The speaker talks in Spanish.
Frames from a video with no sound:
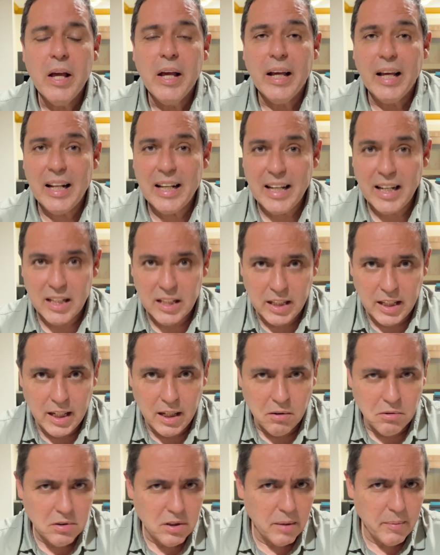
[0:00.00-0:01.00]
El
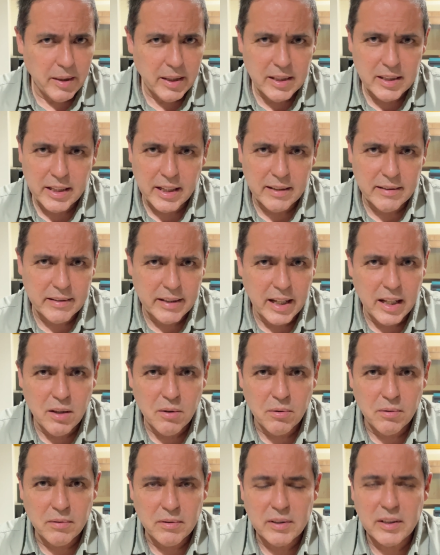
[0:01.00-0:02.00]
cartílago se va
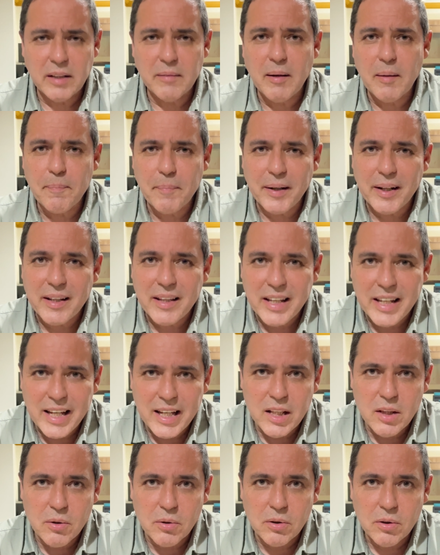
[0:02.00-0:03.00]
desgastando, se va
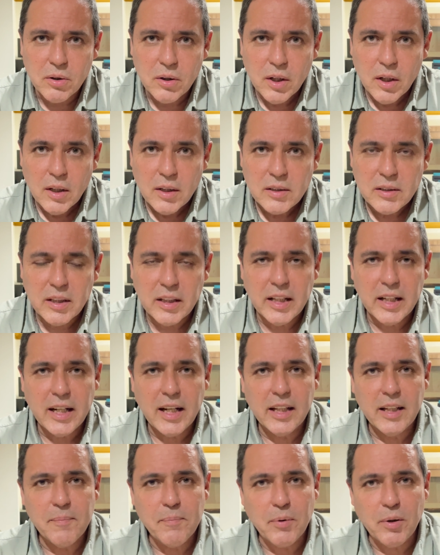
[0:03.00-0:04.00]
perdiendo, se
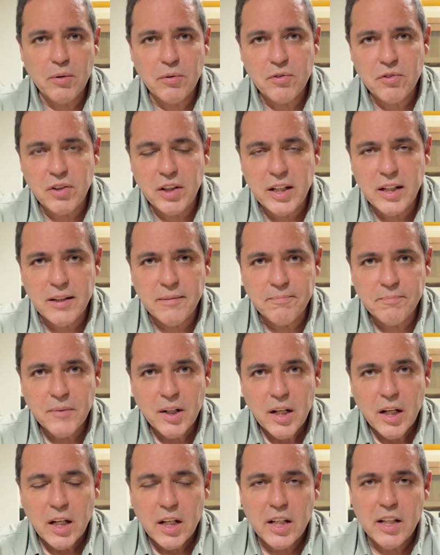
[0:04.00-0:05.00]
deja de producir
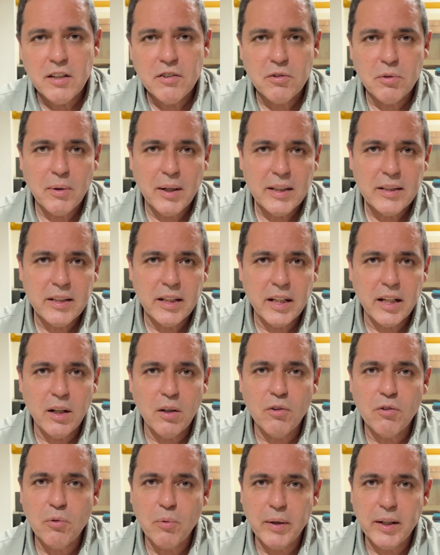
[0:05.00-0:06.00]
y eso hace que
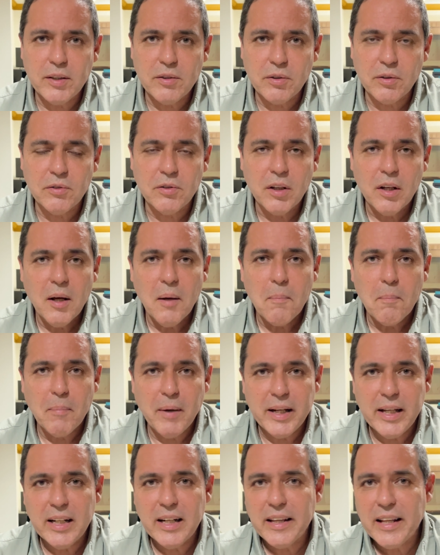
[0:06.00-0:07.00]
los huesos
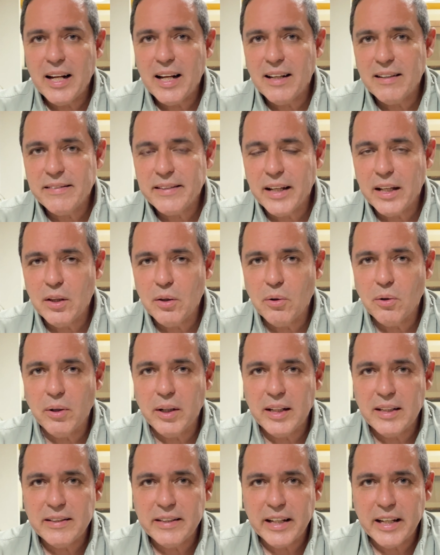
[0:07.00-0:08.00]
vayan adelgazando
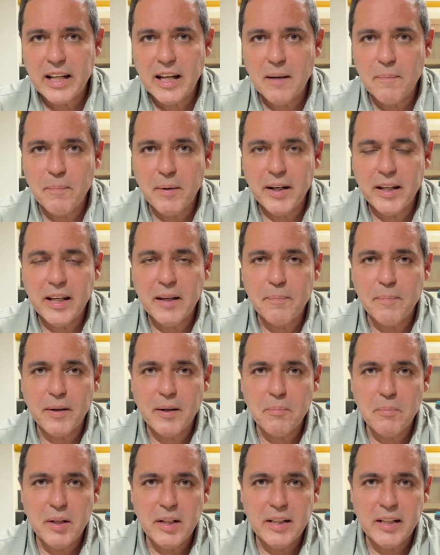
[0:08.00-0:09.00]
esa capa que
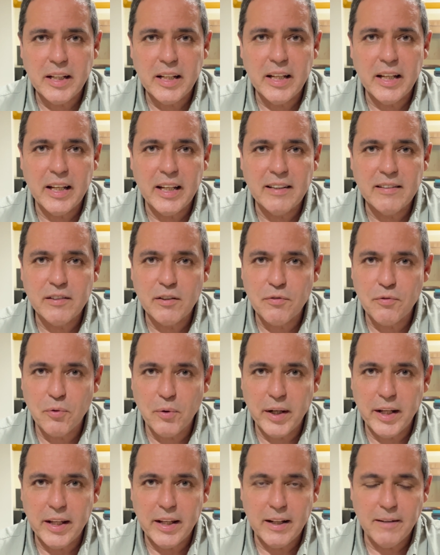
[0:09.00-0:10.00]
permite ese
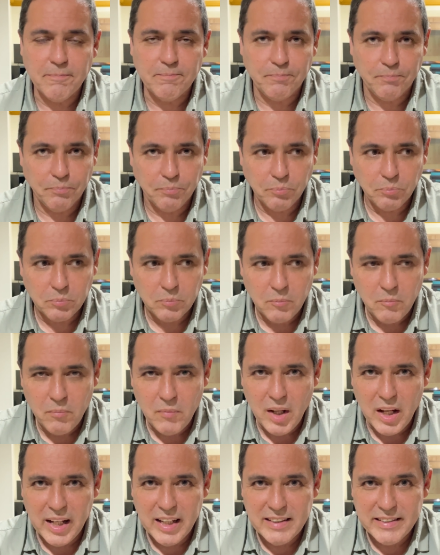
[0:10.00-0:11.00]
fuelle,
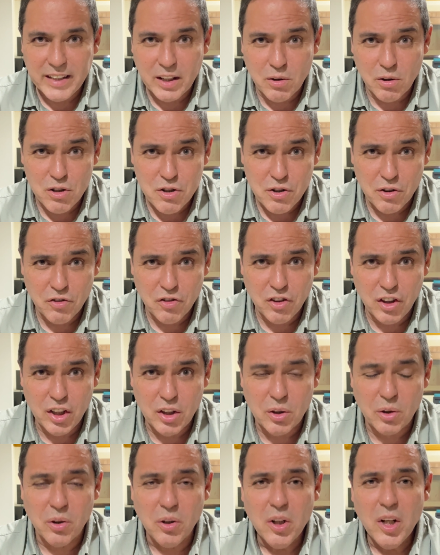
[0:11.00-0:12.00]
ese
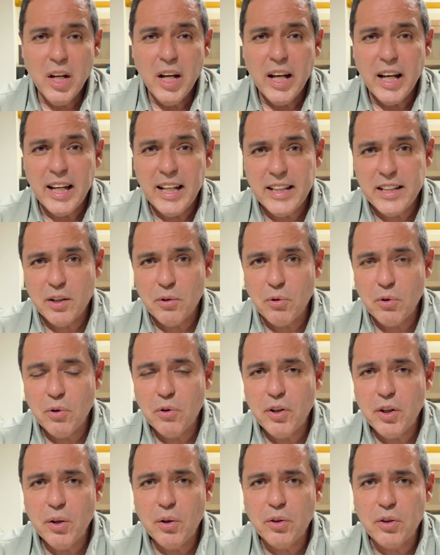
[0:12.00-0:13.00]
colchoncito entre uno
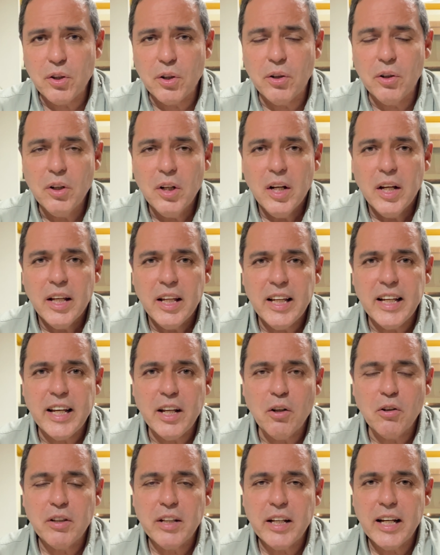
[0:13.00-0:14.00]
y otro y que
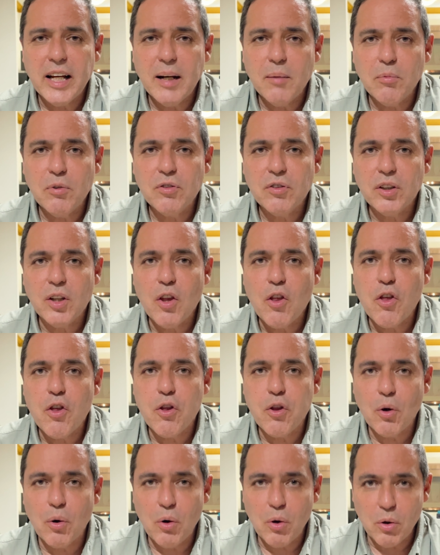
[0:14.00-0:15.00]
no tengamos
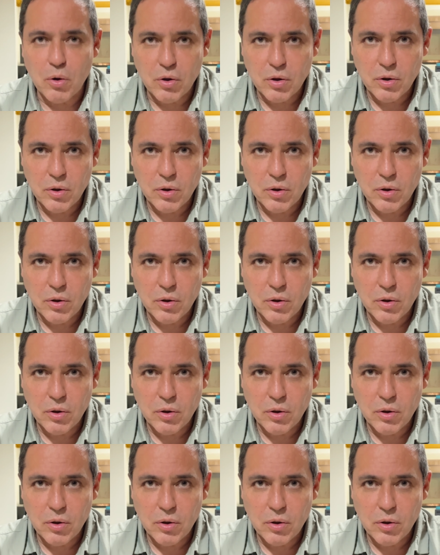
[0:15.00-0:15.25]
dolor.